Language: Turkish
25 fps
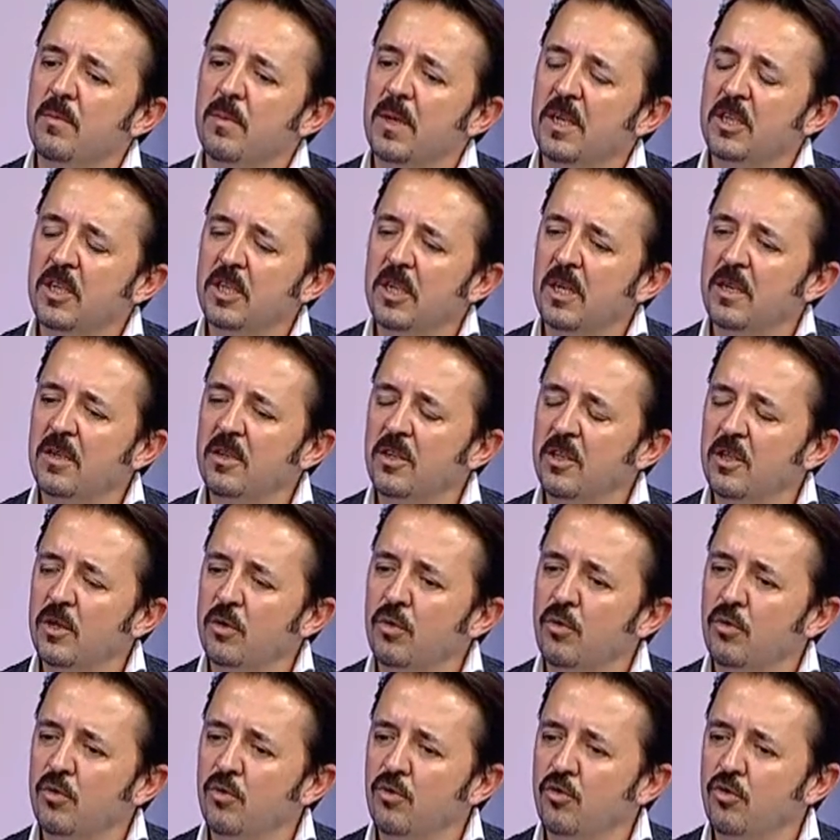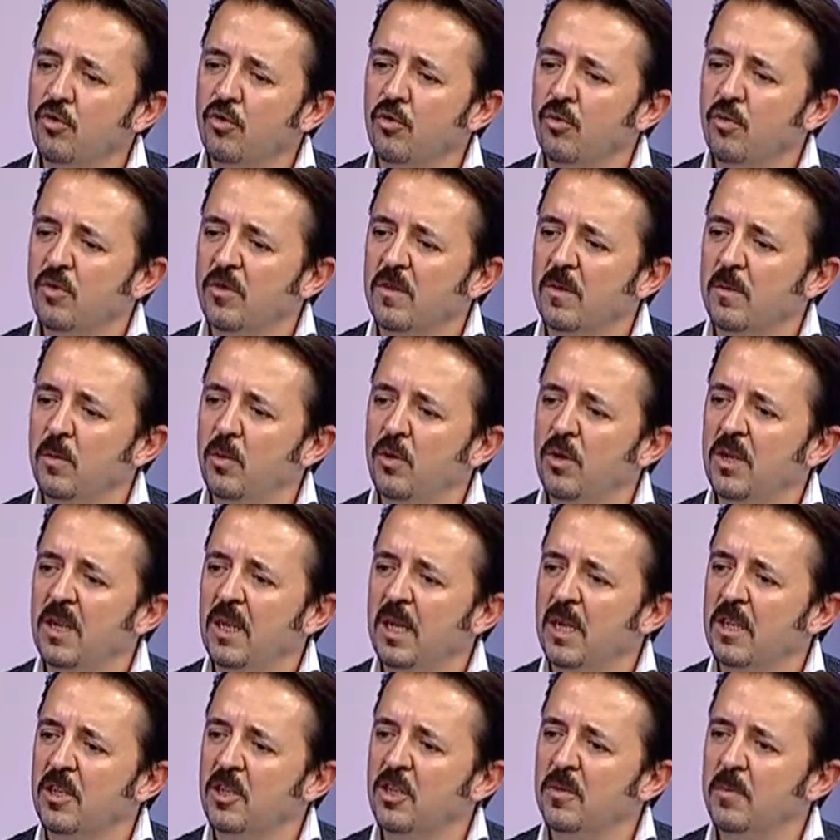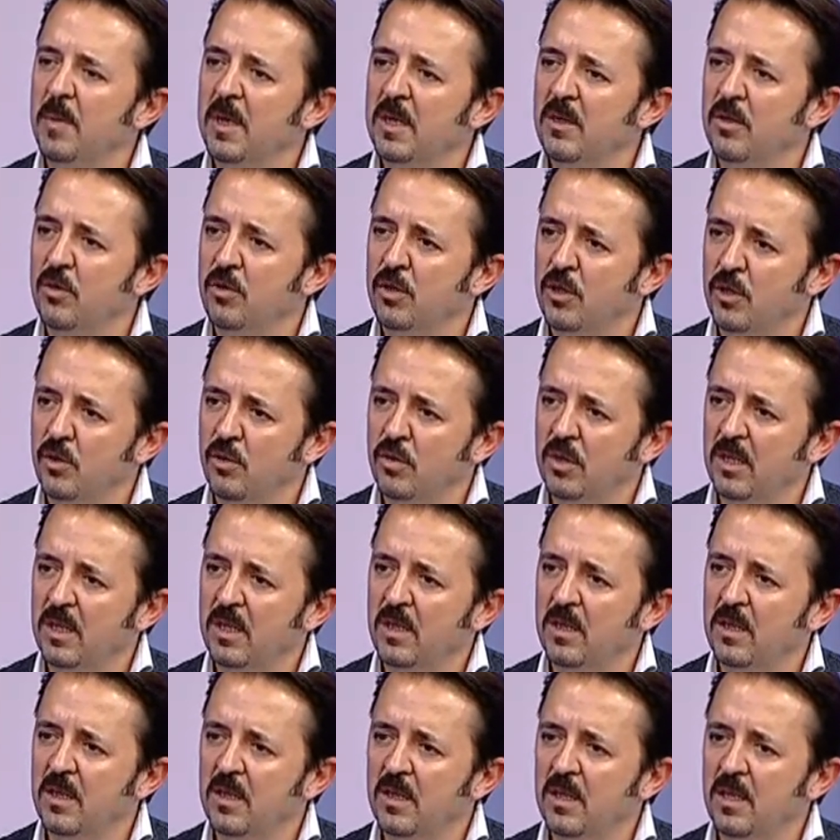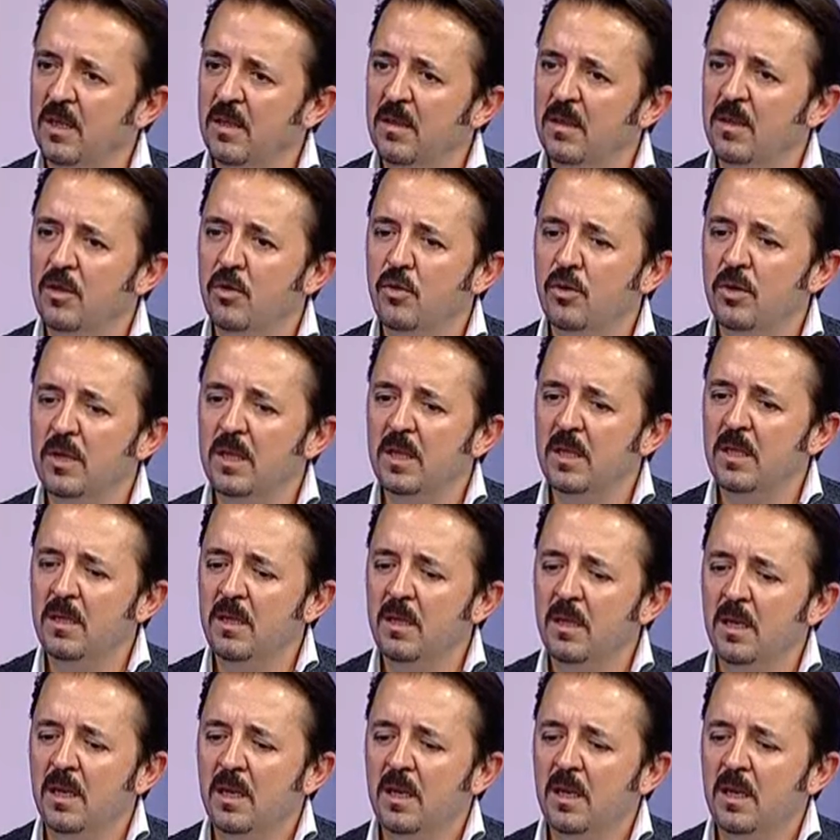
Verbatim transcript: başlangıçta konuştuğumuz gibi örneğin Hashimoto tiroiditinde tiroidin